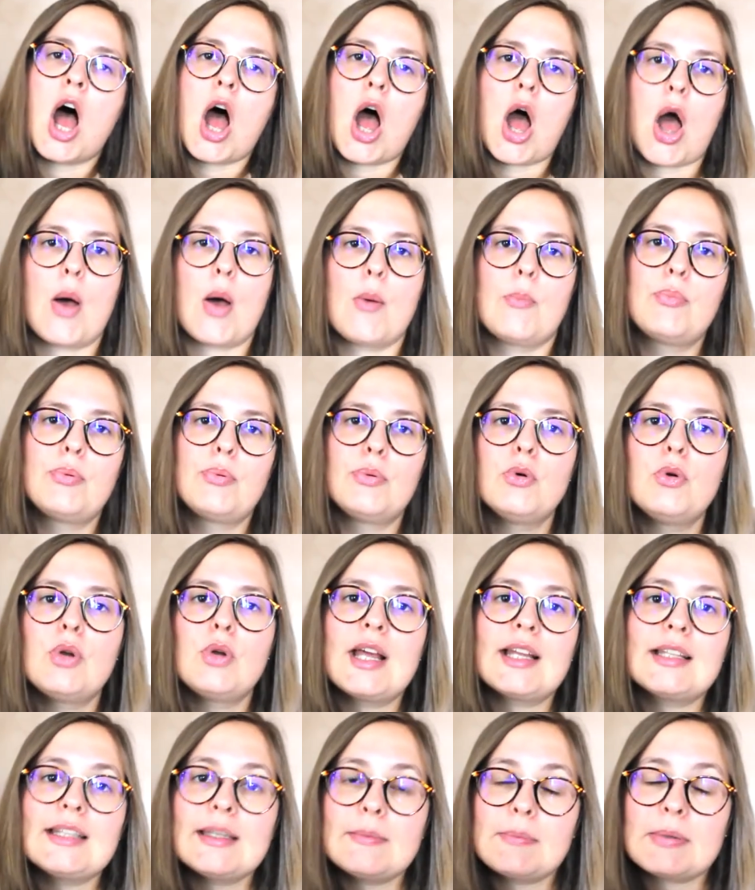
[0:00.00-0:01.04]
un peu
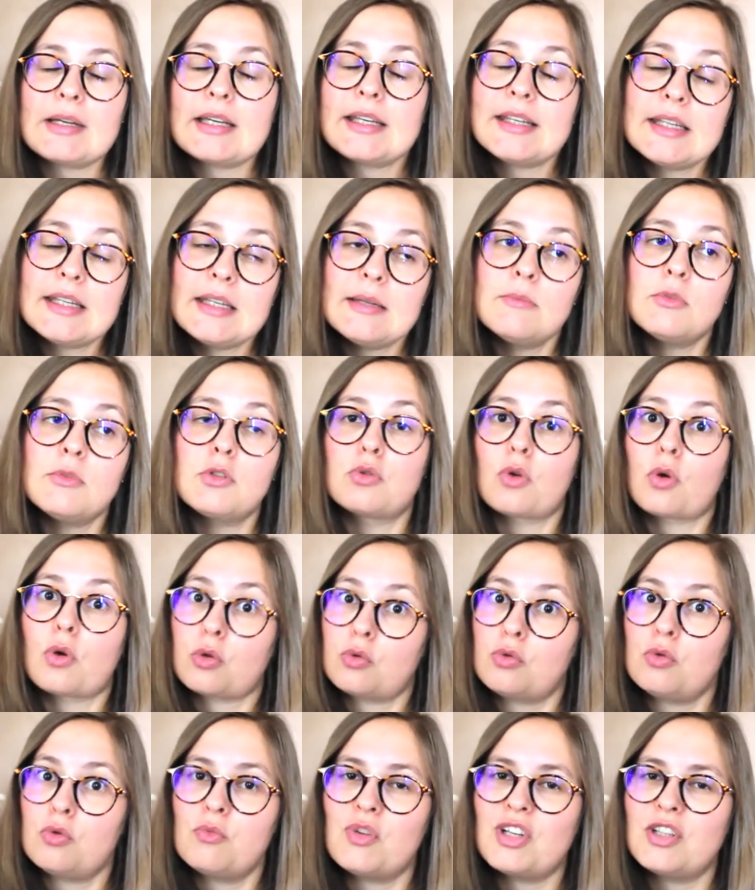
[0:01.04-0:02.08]
la déprime,
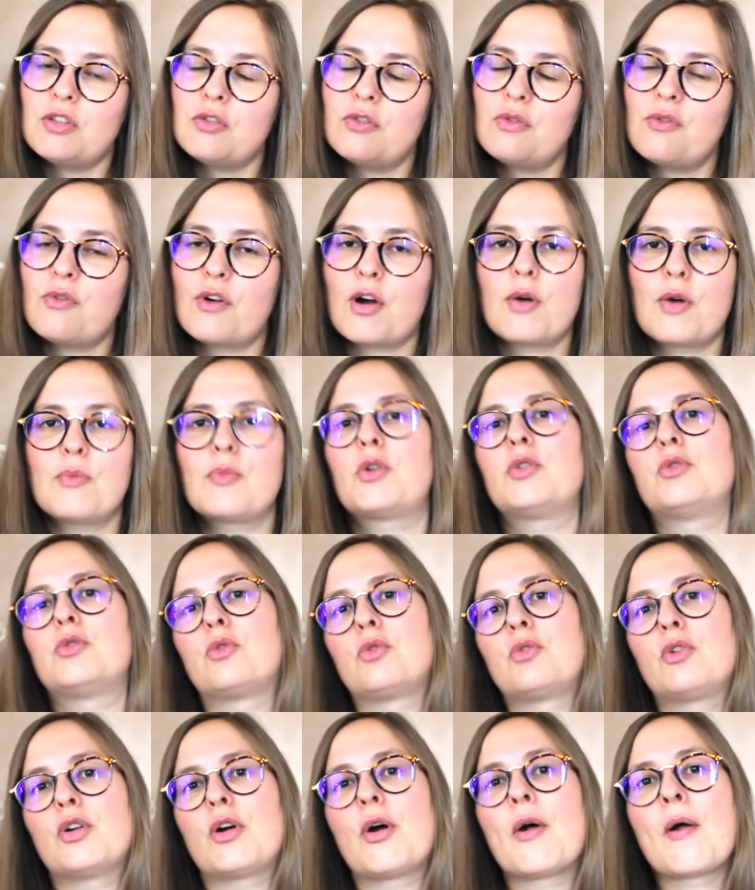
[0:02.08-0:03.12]
surtout le mois de novembre.
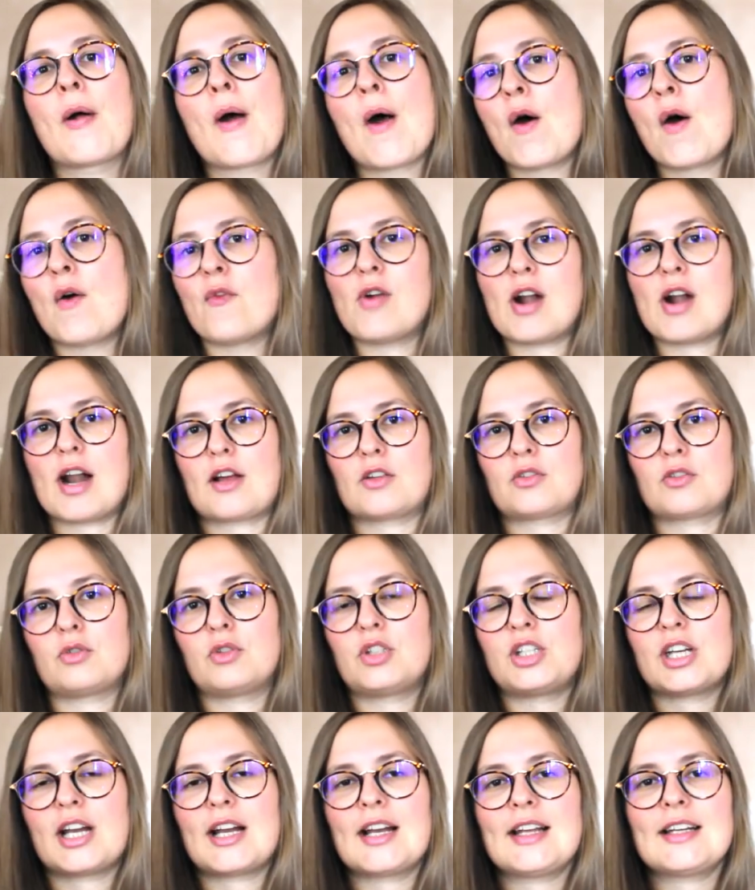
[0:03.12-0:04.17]
Donc voilà, ce
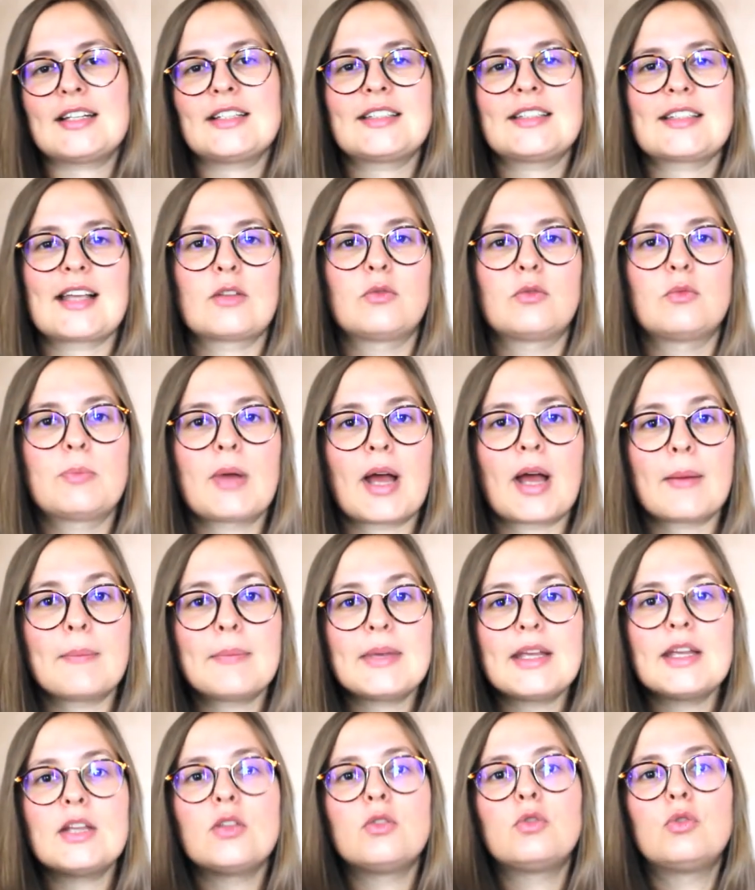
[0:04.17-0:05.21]
challenge, ça nous
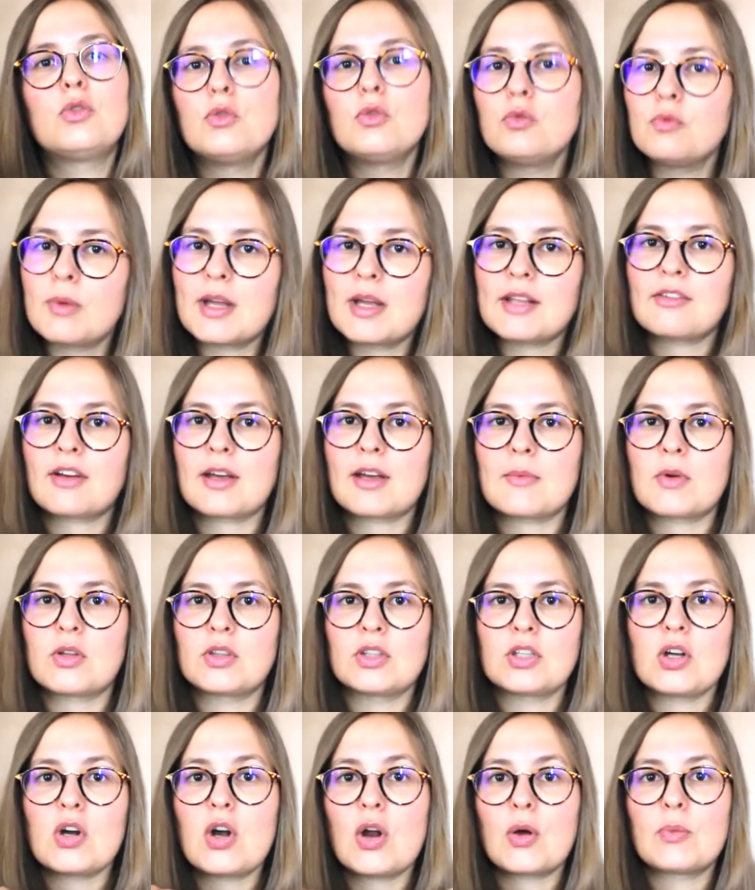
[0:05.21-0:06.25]
permet de nous mettre vraiment
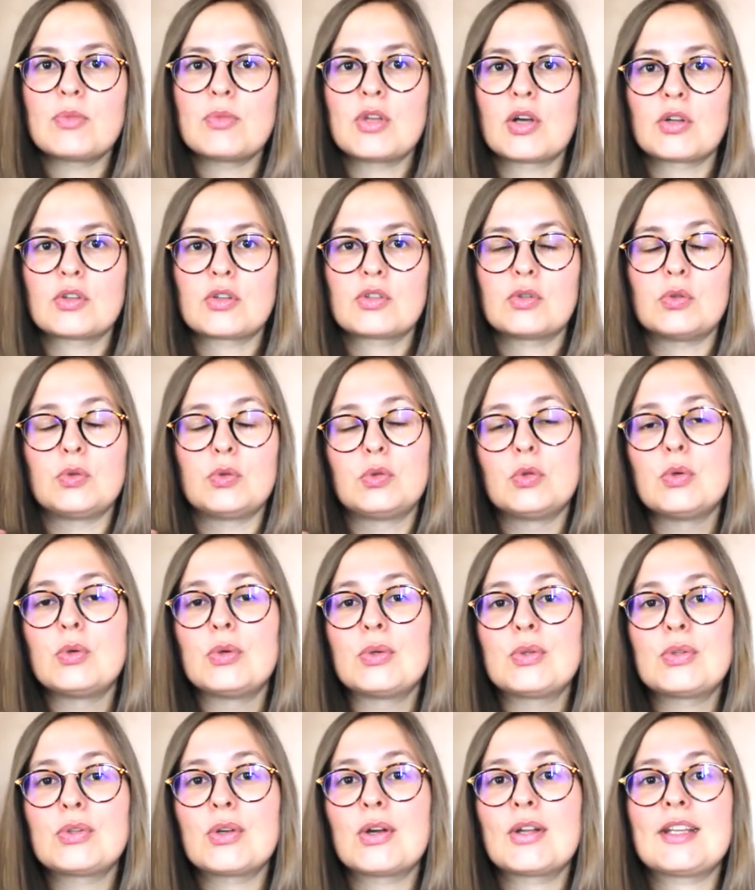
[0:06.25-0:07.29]
dans l'ambiance de
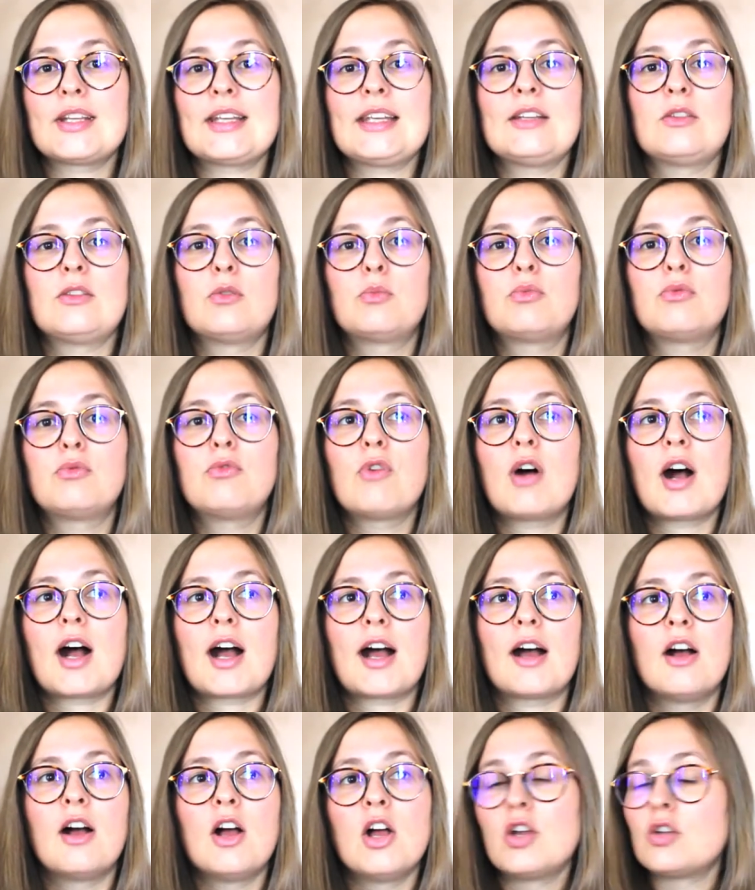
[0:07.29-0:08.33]
l'automne et de pouvoir
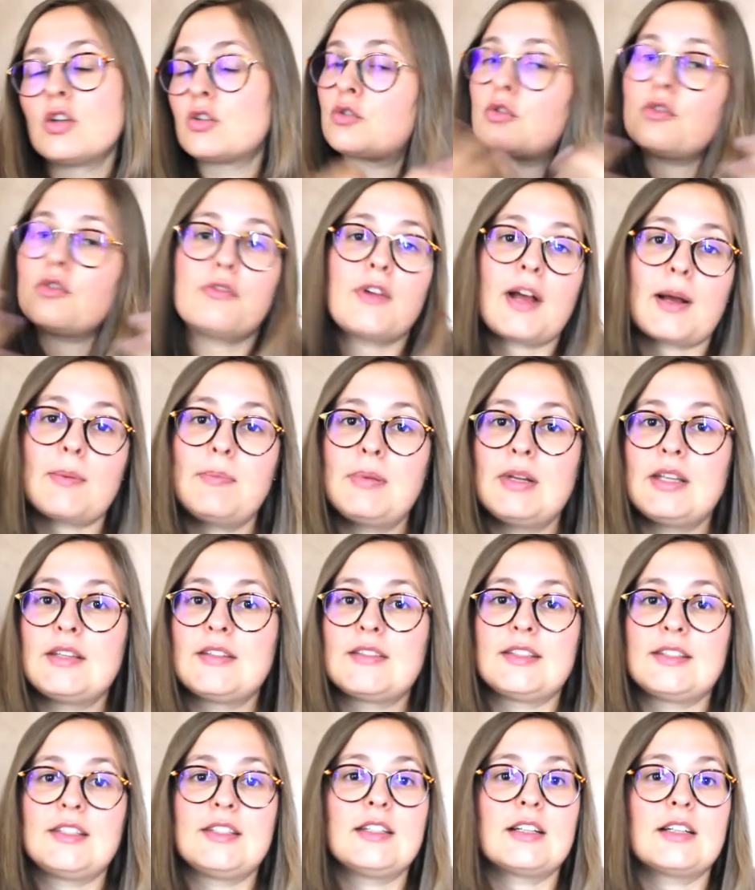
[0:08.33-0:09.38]
se faire
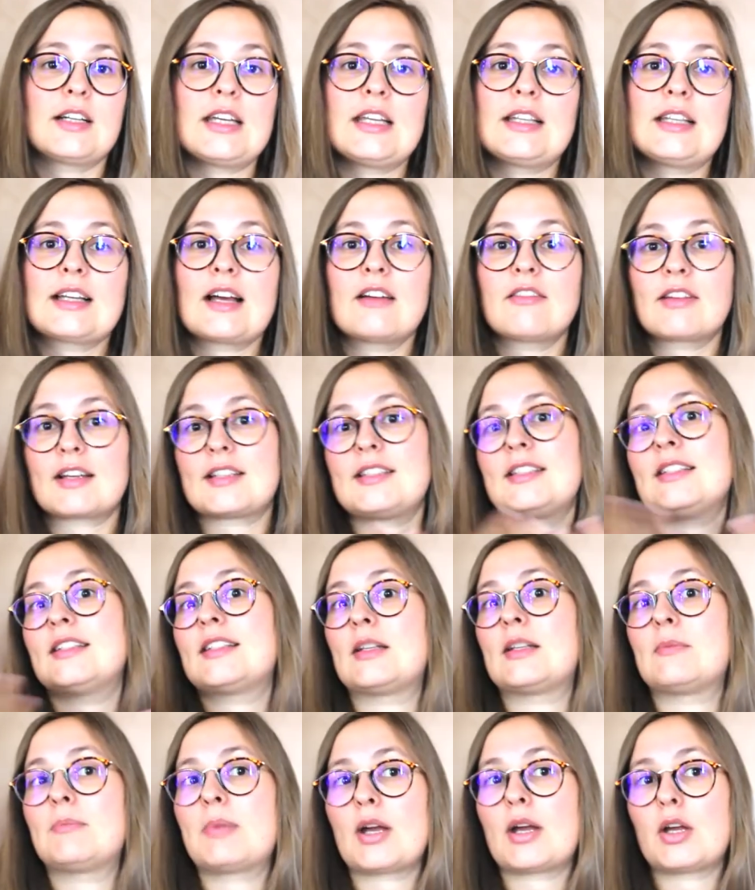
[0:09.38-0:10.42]
plaisir et traverser
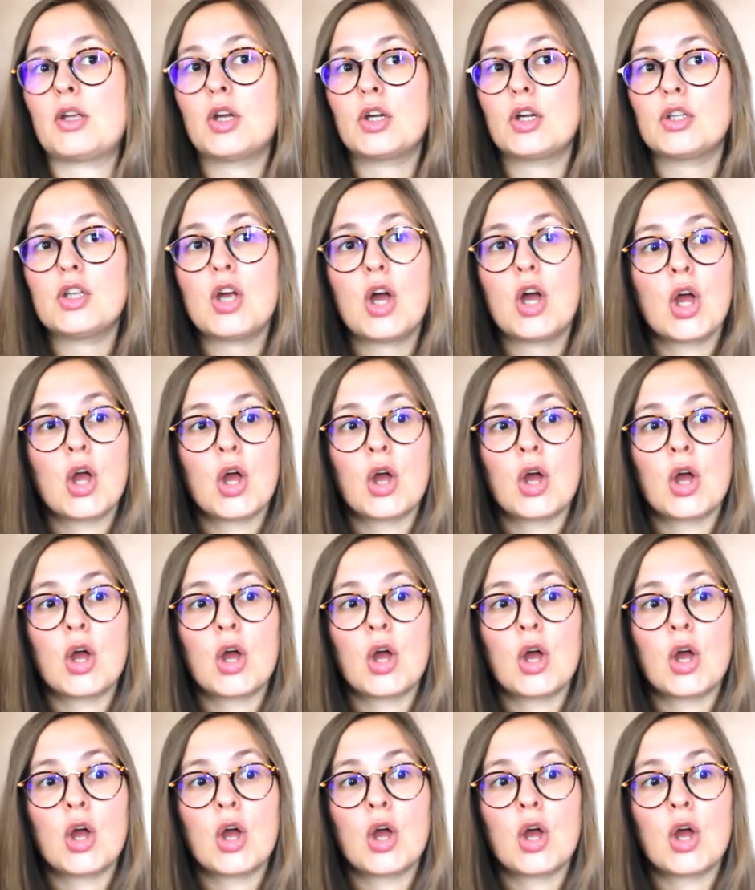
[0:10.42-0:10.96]
cette période